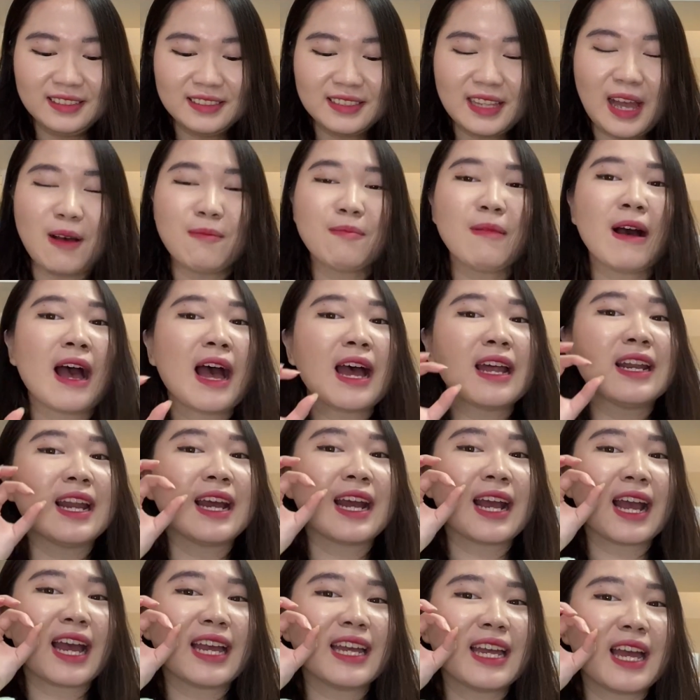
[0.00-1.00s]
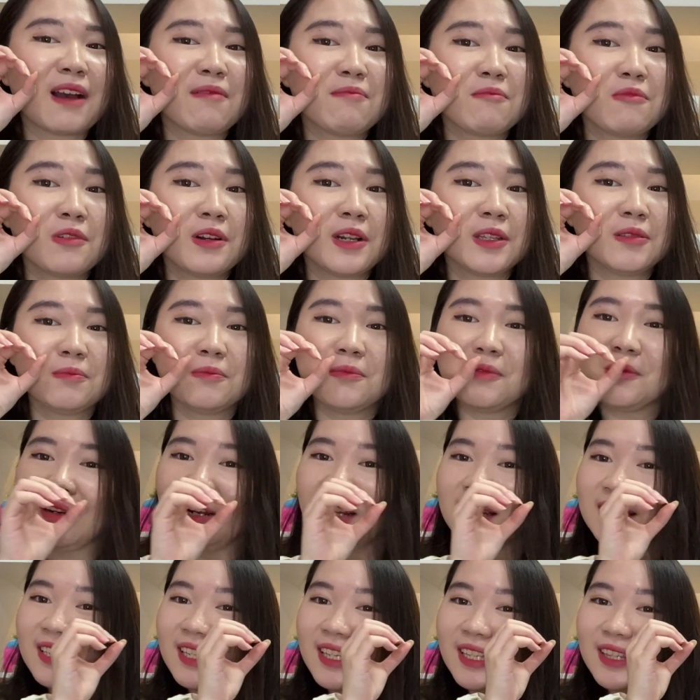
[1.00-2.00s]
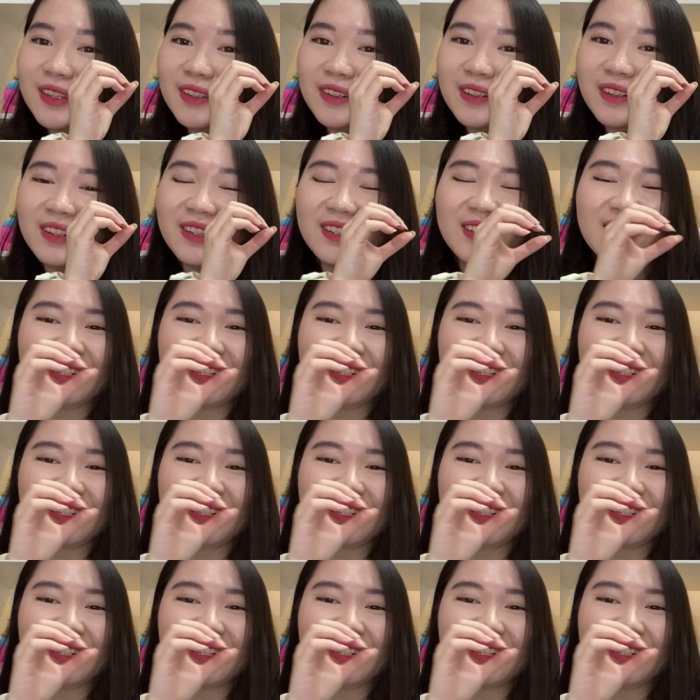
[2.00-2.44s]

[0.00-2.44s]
Sama ada kayak bulat-bulat gitu,